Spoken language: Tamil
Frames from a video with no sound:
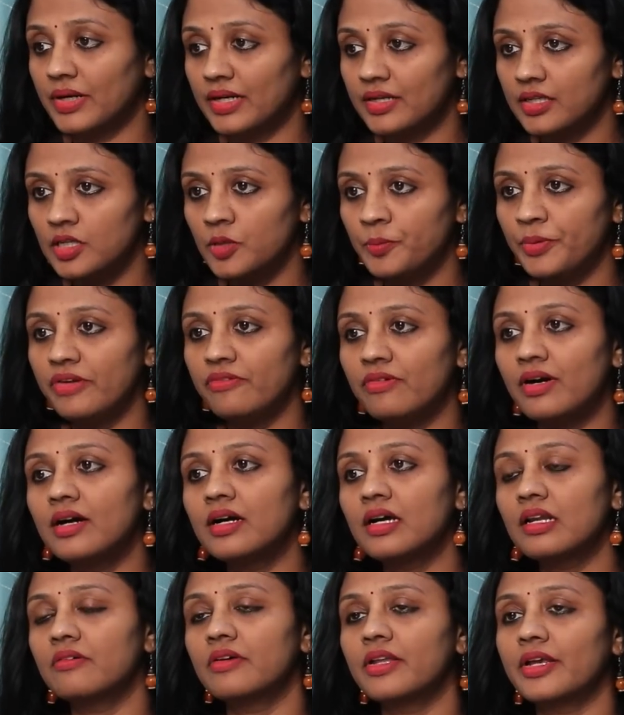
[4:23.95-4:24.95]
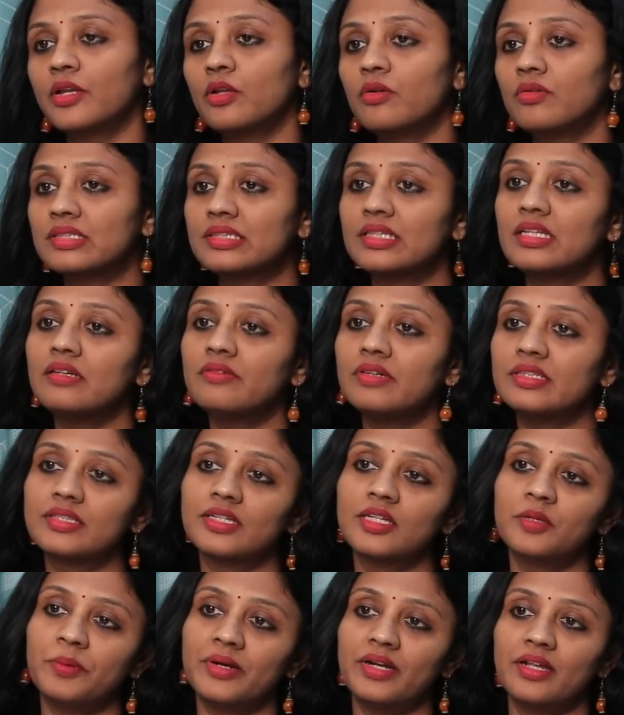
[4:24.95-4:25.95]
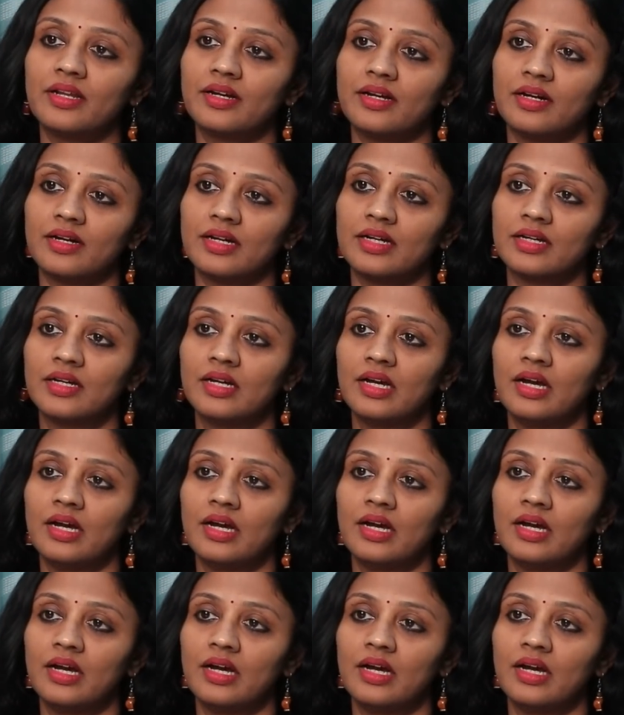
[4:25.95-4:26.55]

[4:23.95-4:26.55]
கடைக்கு போய் வாங்குற வரைக்கும் அவங்க தெளிவாக திங்க் பண்ணியிருக்காங்க